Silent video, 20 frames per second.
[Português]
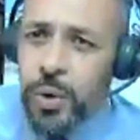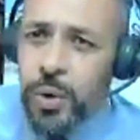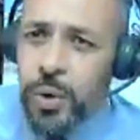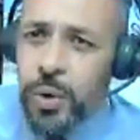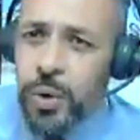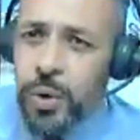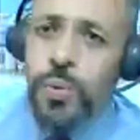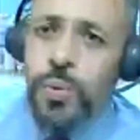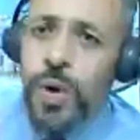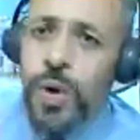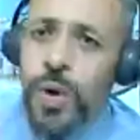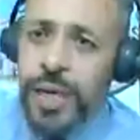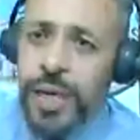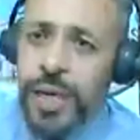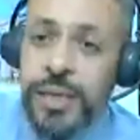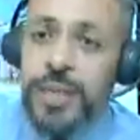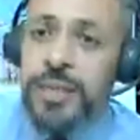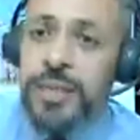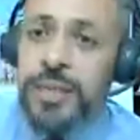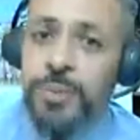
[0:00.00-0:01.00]

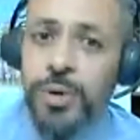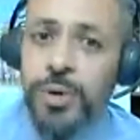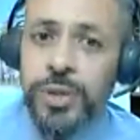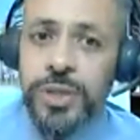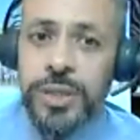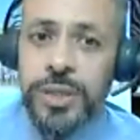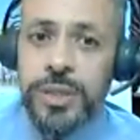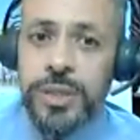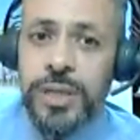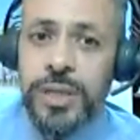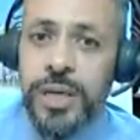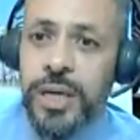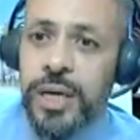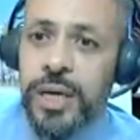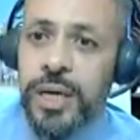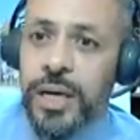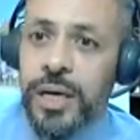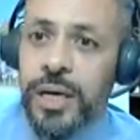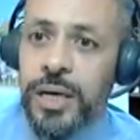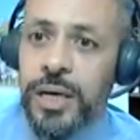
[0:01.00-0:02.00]
feminino tem importância
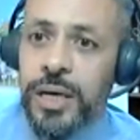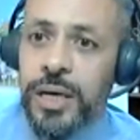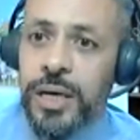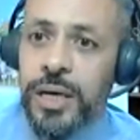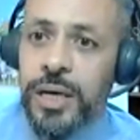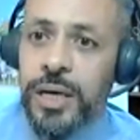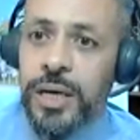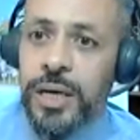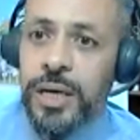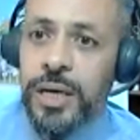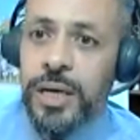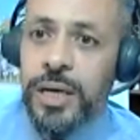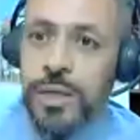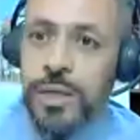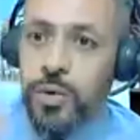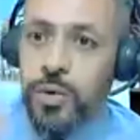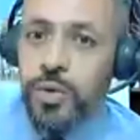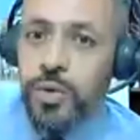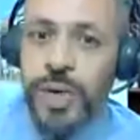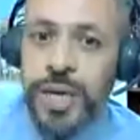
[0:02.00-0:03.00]
no
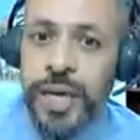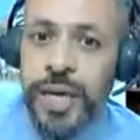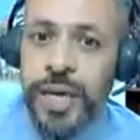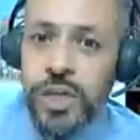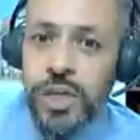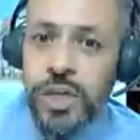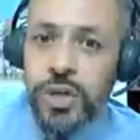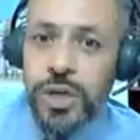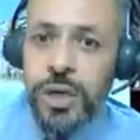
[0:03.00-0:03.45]
PCVE.